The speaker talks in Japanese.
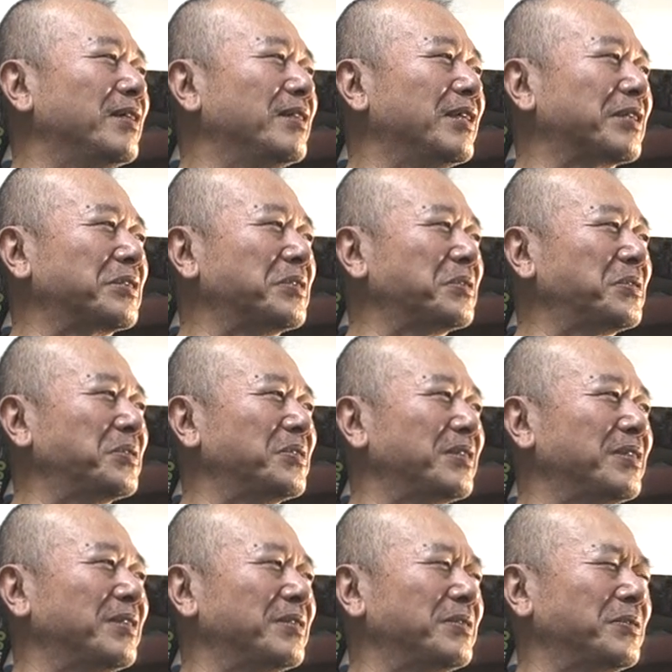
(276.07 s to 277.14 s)
野球というのは、
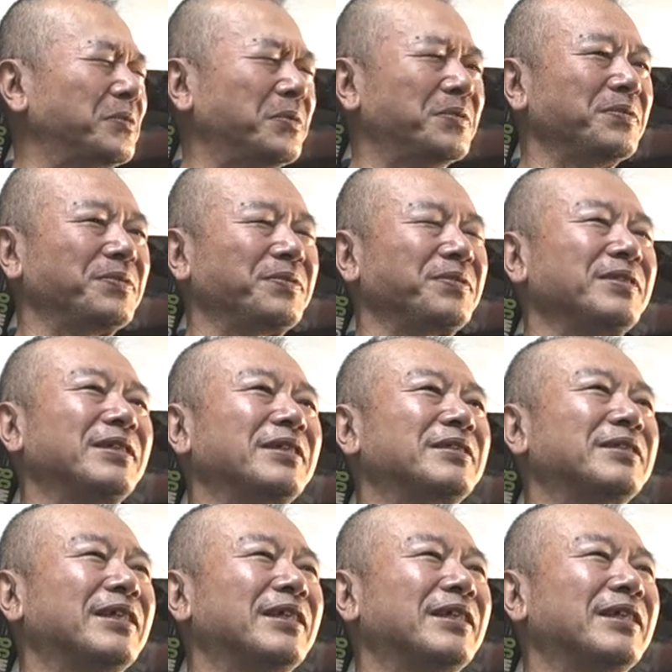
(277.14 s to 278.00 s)
ね、すごく複雑